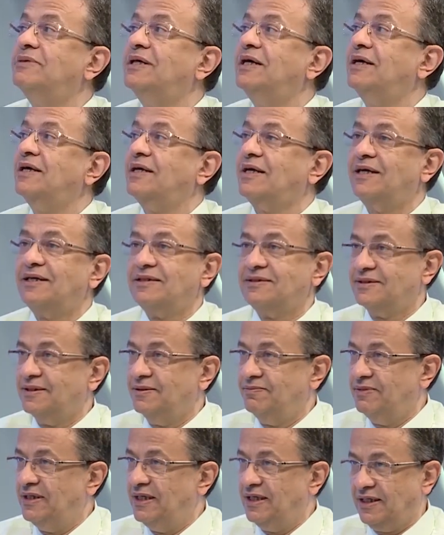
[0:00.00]
ده
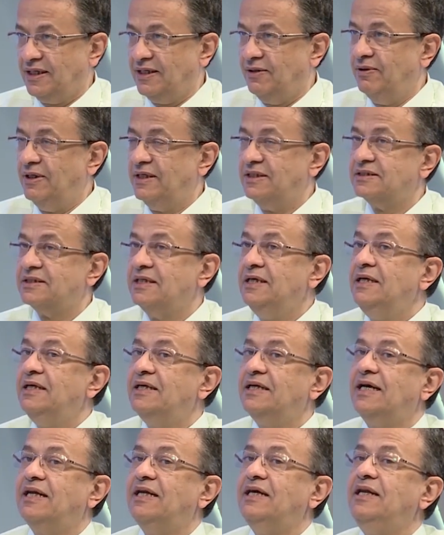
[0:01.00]
كارثه من الكوارث
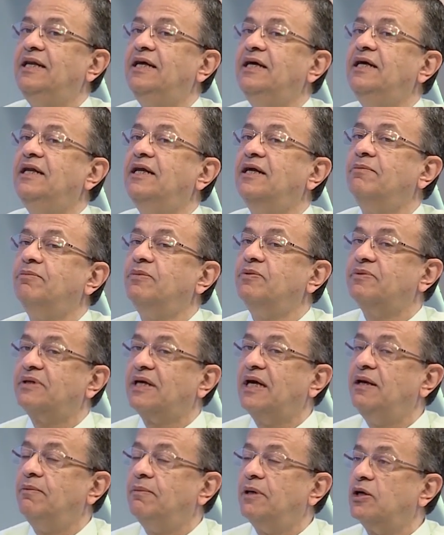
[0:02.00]
يعني احنا هنا لما
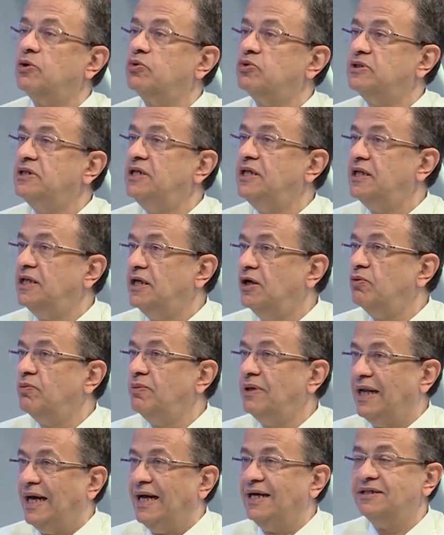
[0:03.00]
بنتكلم عن الروتين
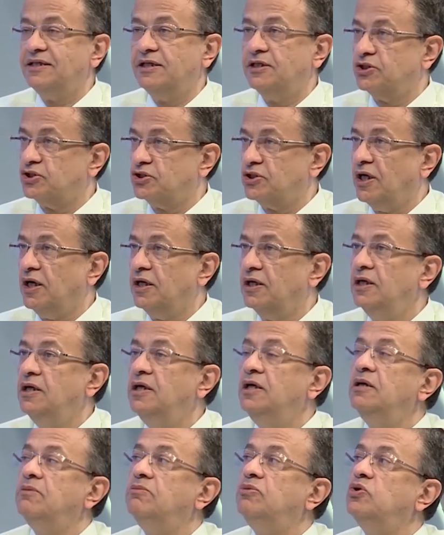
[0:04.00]
اليومي العادي للشعر
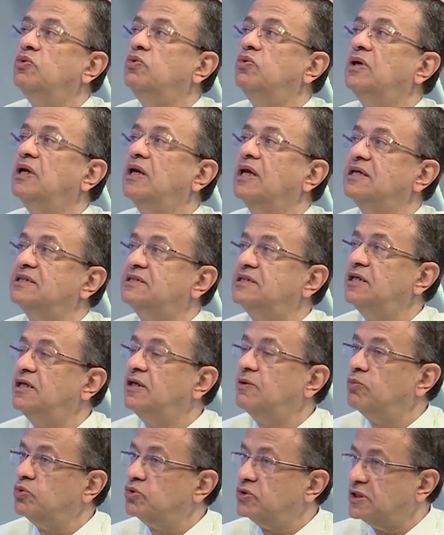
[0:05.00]
بنقول الغسيل
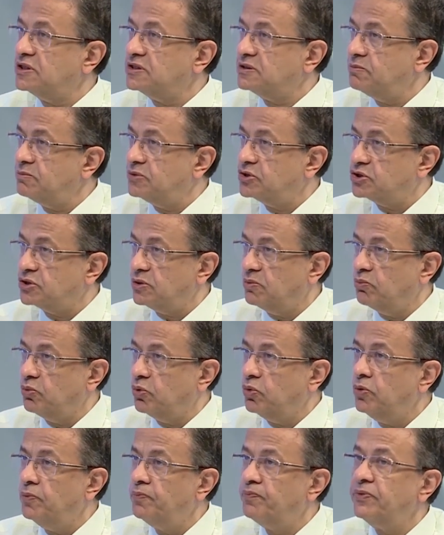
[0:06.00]
المنتظم
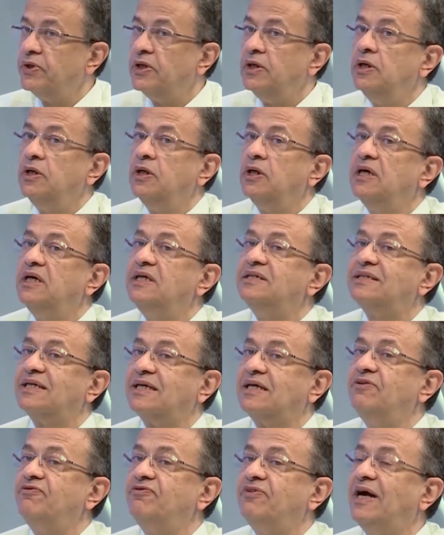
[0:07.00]
بالشامبو اذا
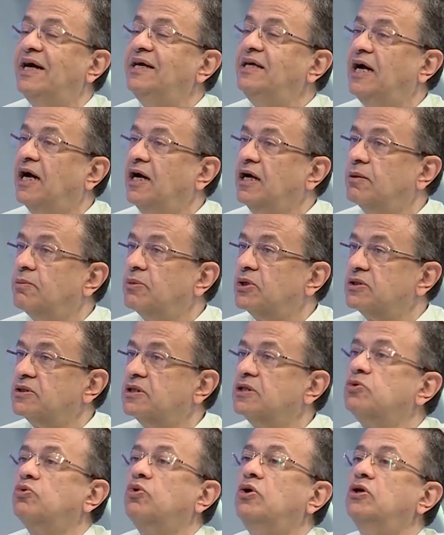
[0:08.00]
كان في اي حاجه
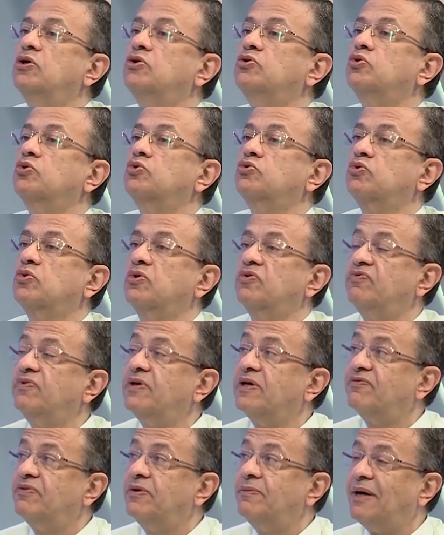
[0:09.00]
مرضيه نروح للدكتور
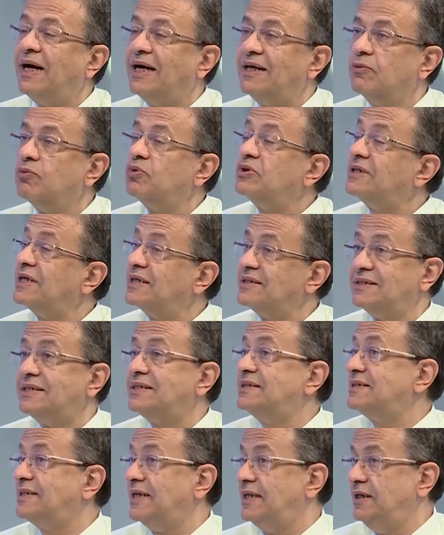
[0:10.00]
في في مع والتغذيه
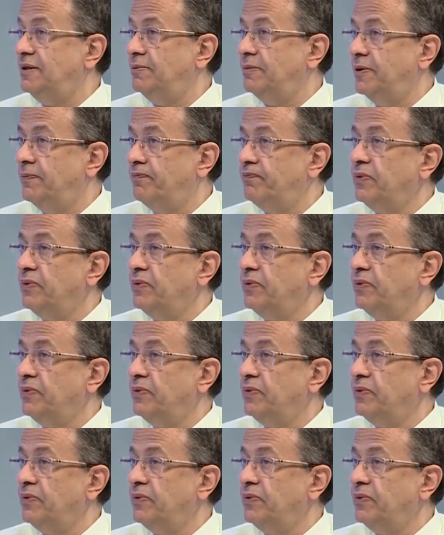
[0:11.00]
السليمه